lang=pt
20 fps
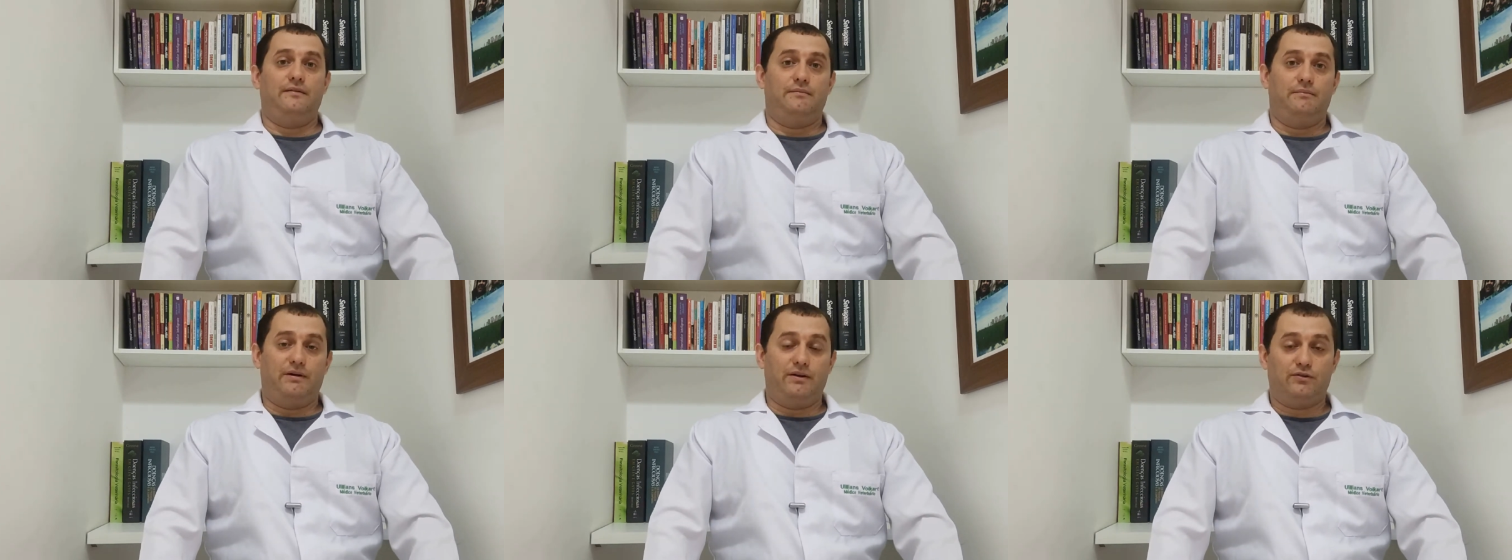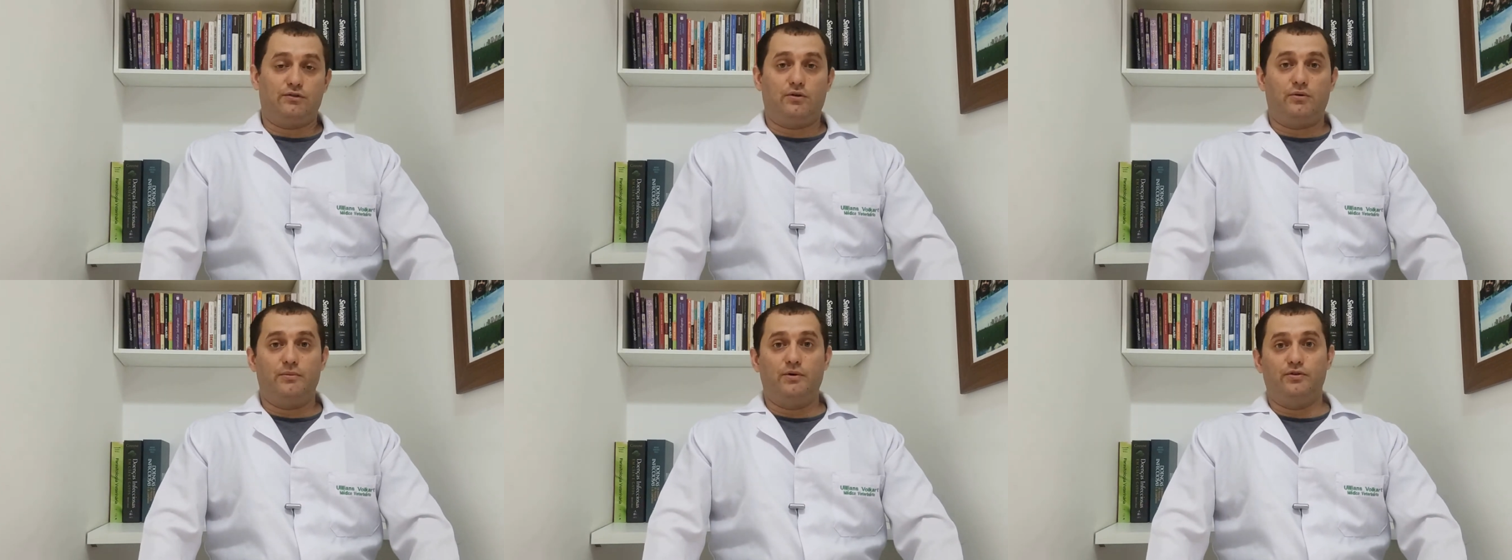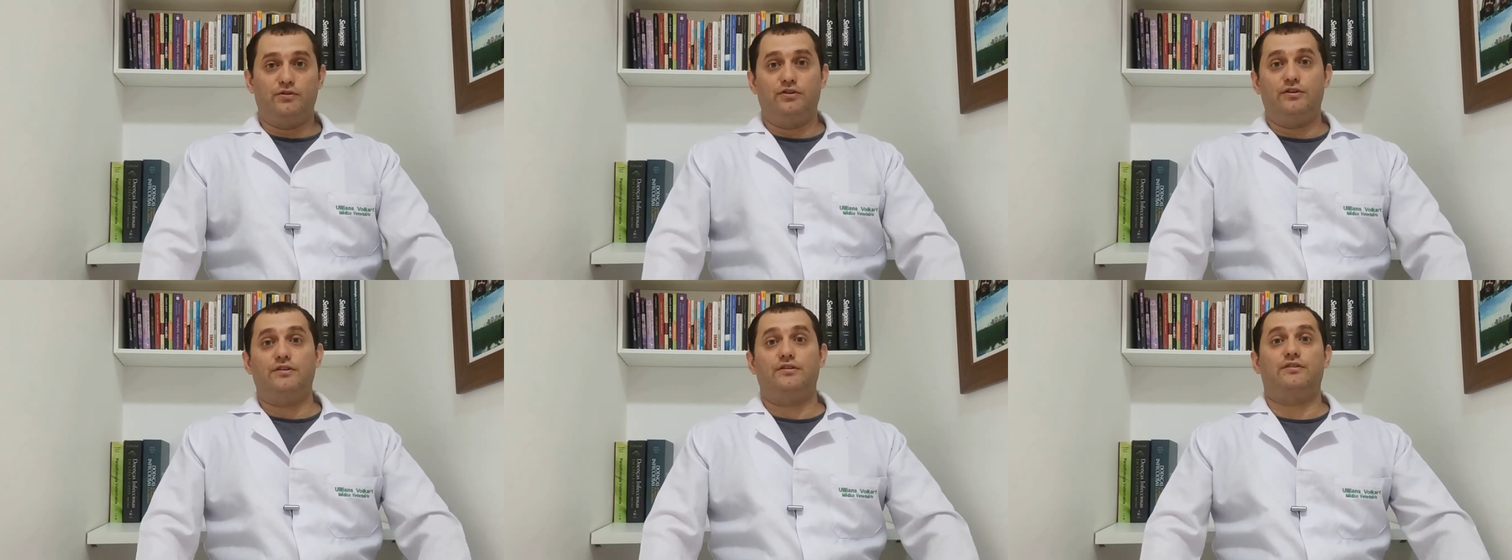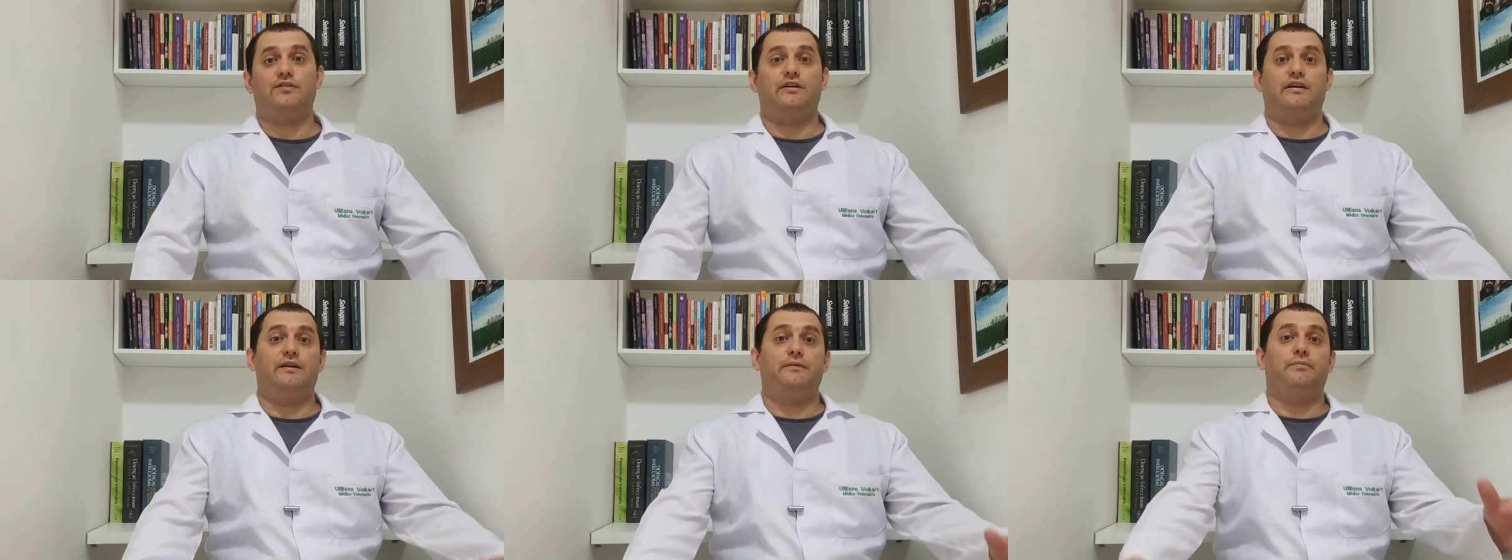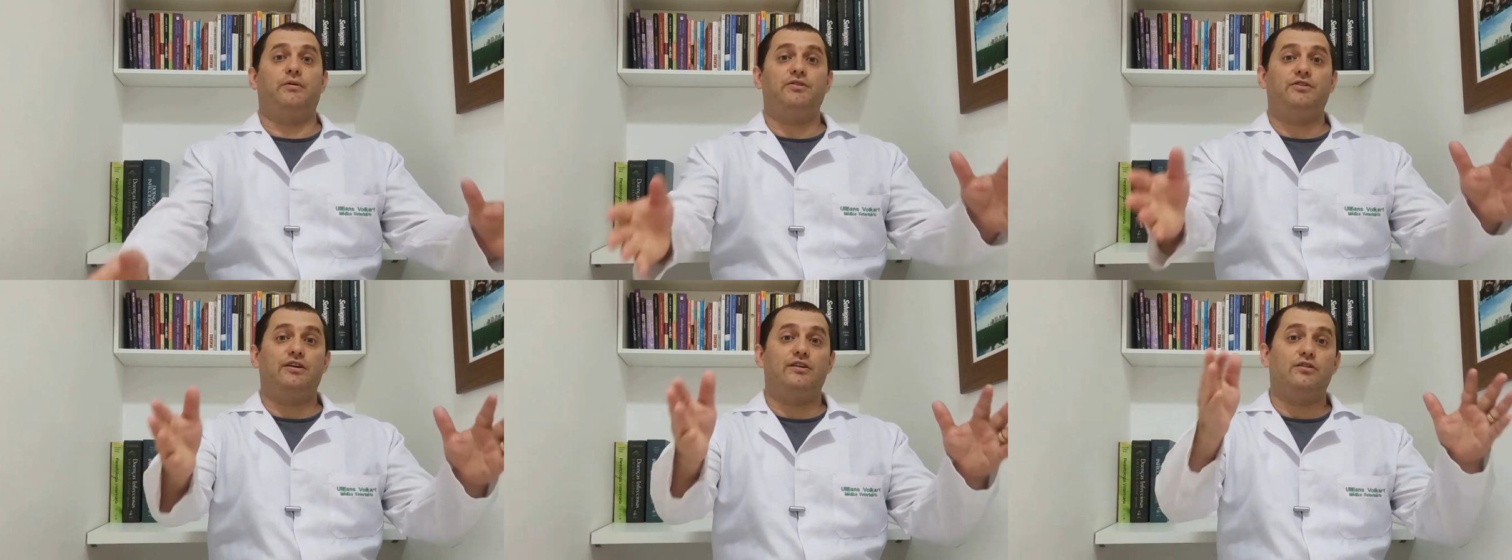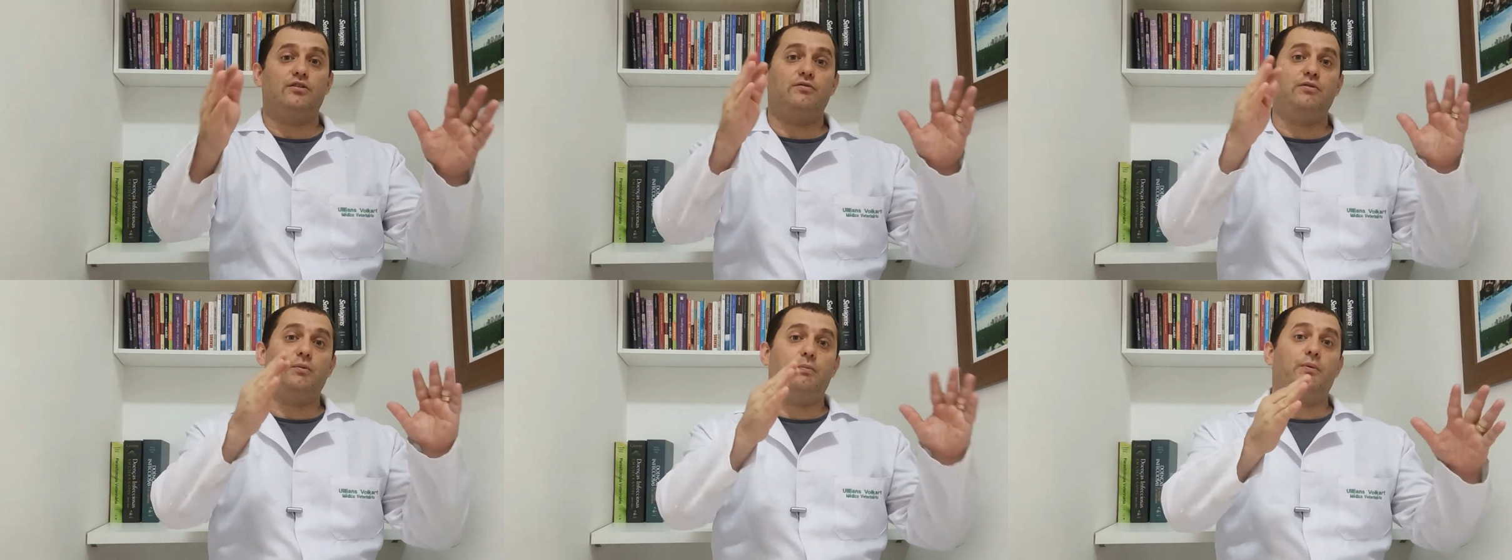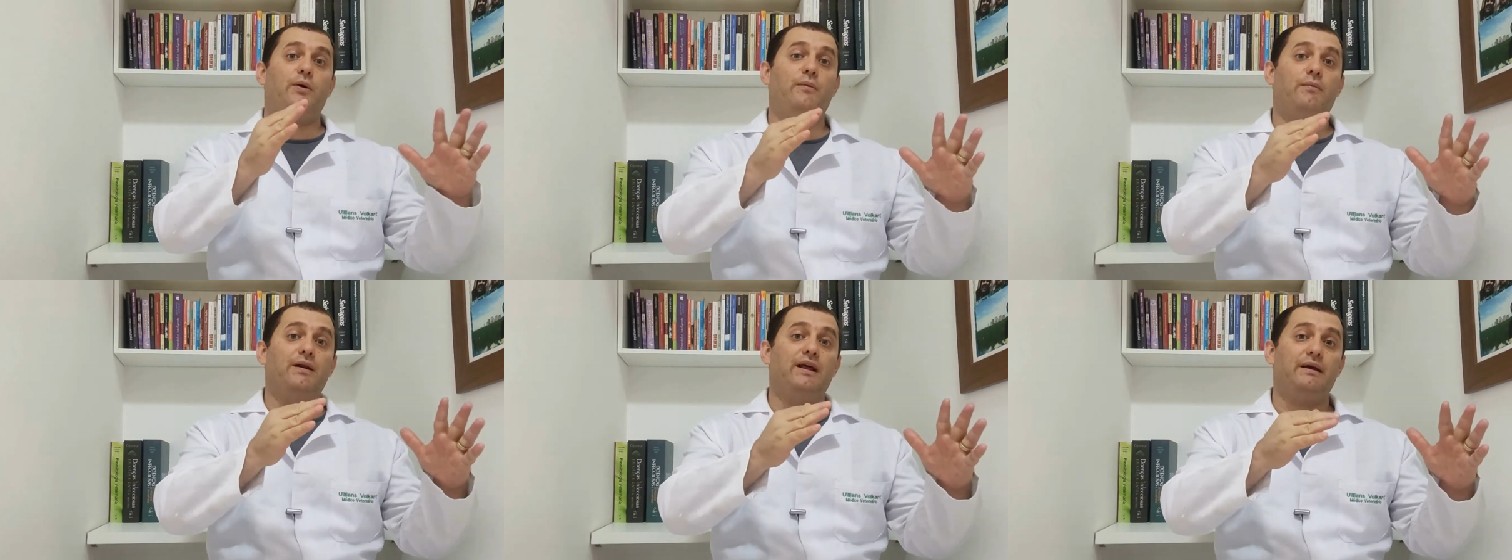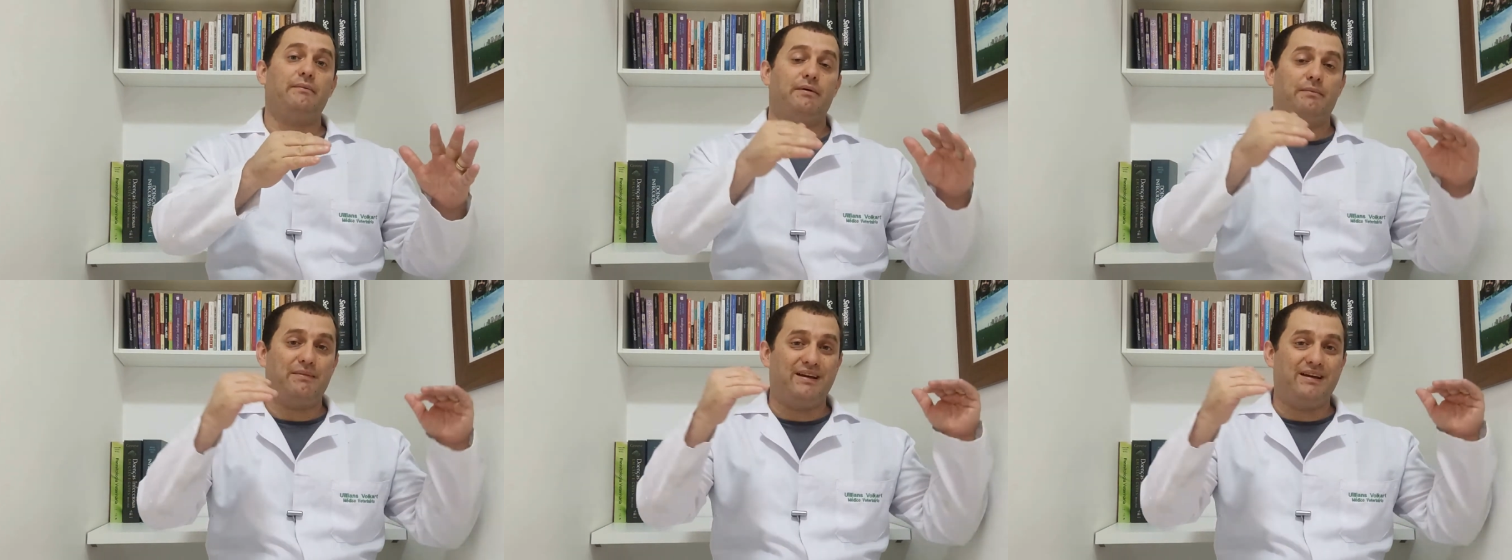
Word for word: Mas como eu disse, ele pode resolver o problema,